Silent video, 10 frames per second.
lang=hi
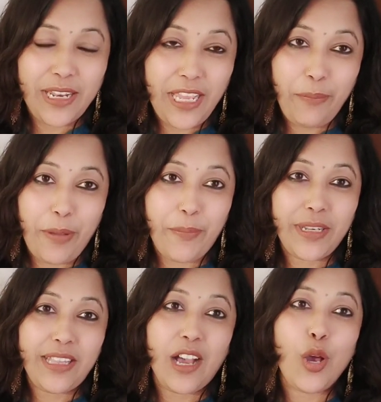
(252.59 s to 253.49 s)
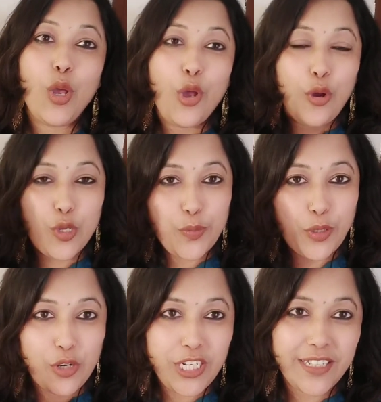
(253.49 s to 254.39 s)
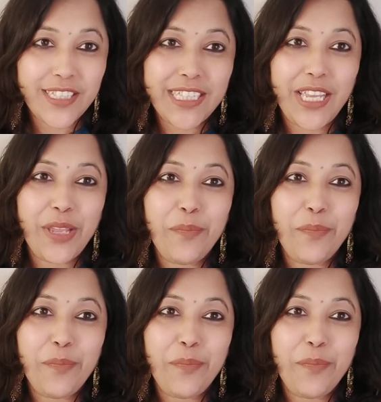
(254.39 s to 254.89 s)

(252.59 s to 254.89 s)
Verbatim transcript: एक पेपर था उस पर क्वेश्चन थे